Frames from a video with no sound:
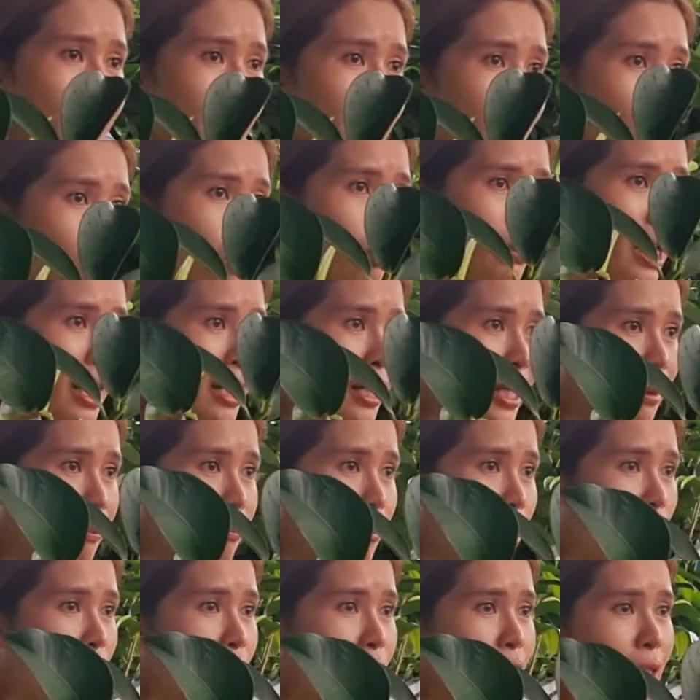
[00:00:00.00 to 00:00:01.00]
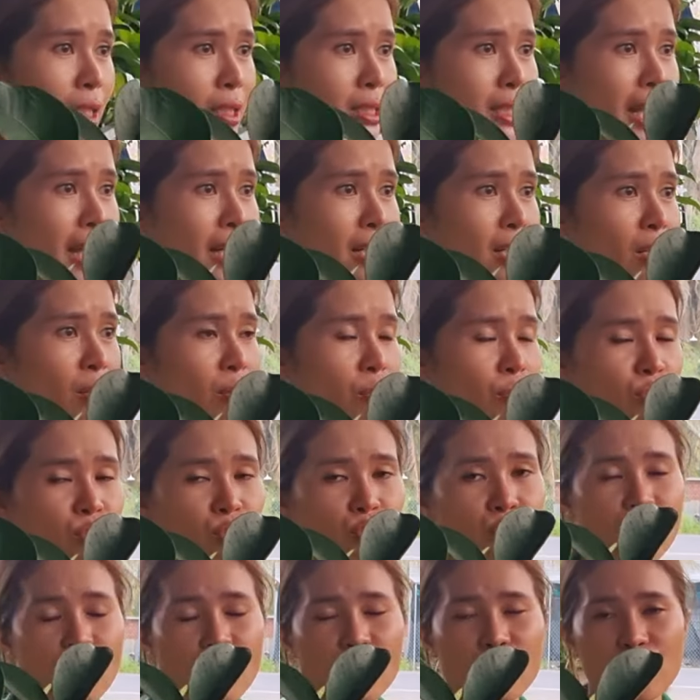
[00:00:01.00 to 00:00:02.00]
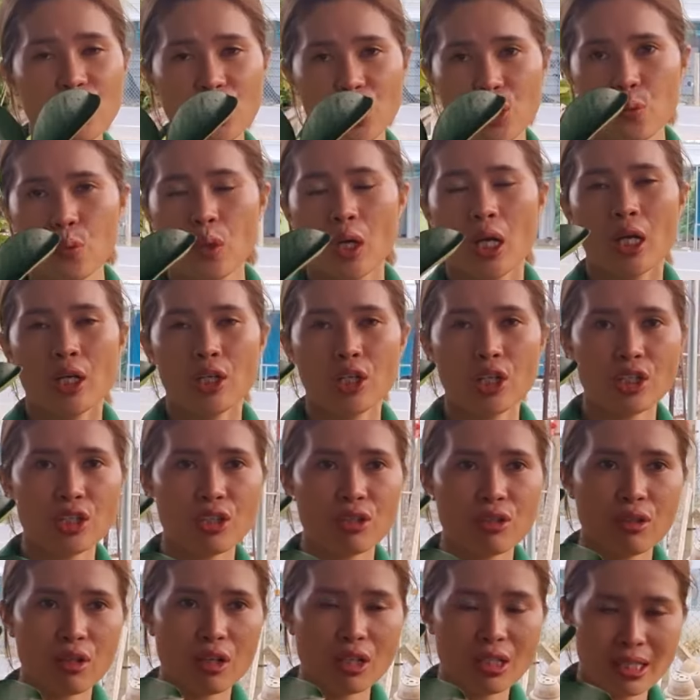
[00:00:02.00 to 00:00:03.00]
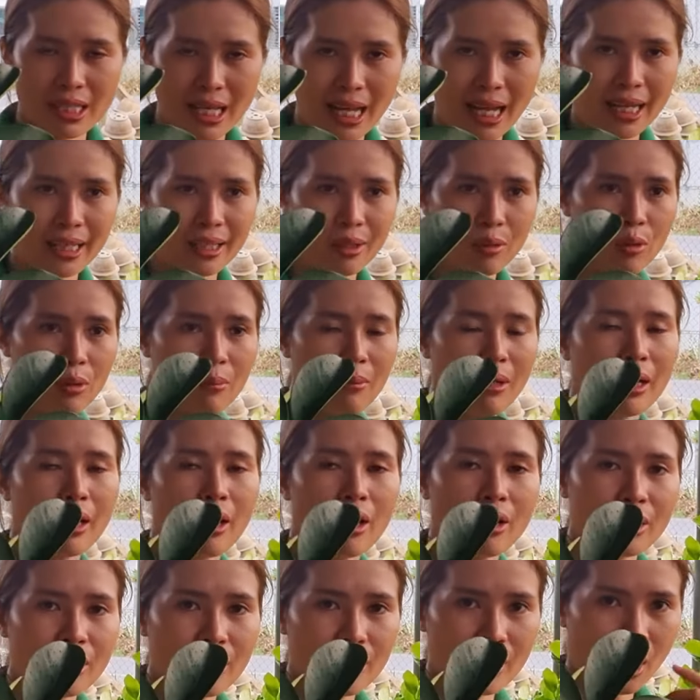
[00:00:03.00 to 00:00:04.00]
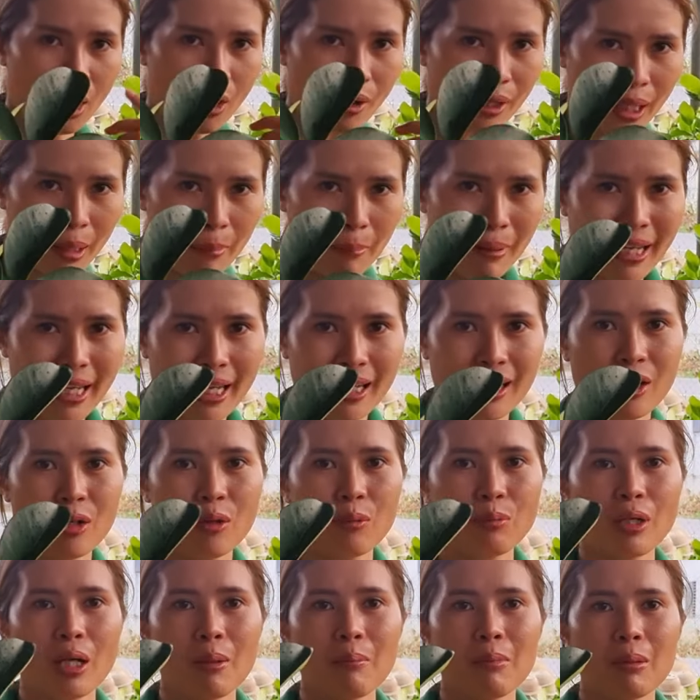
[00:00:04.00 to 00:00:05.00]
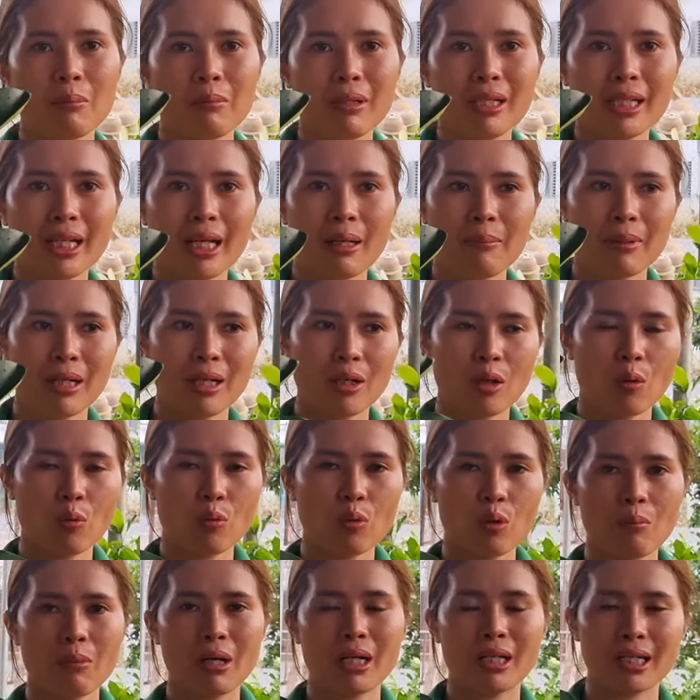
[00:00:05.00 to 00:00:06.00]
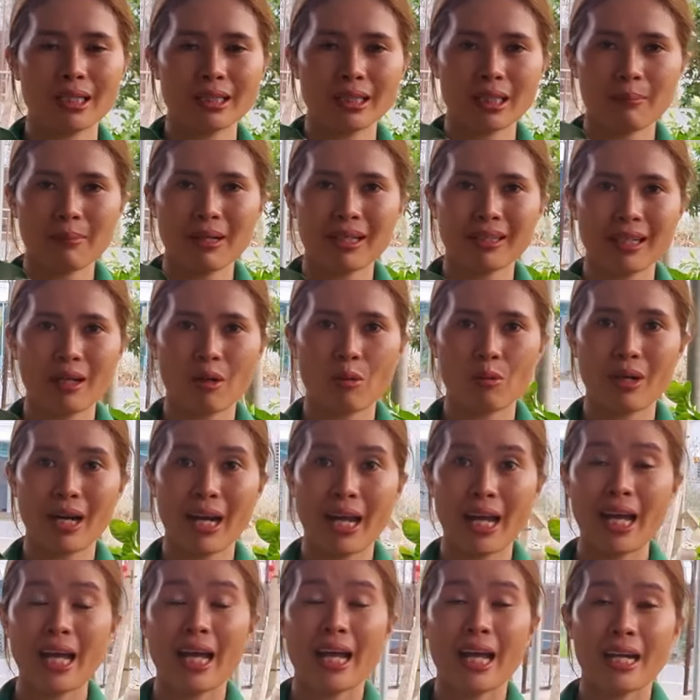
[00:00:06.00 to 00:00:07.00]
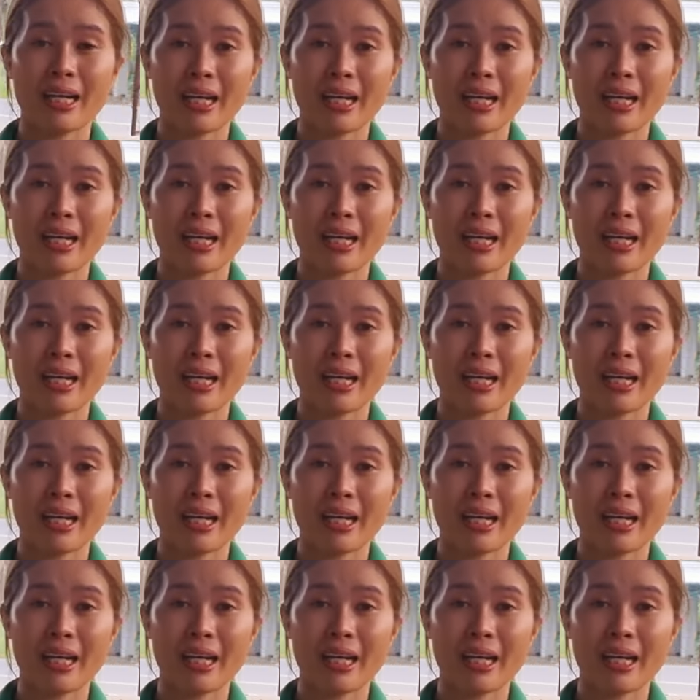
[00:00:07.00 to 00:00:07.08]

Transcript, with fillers: măng cục thái ghép bo thì trái nó chưa có nhiều nó chưa có xa nha quý bà con nhưng gõ cái bèn lúc đó mình biết cây măng cục của mình nó sẽ bắt đầu ra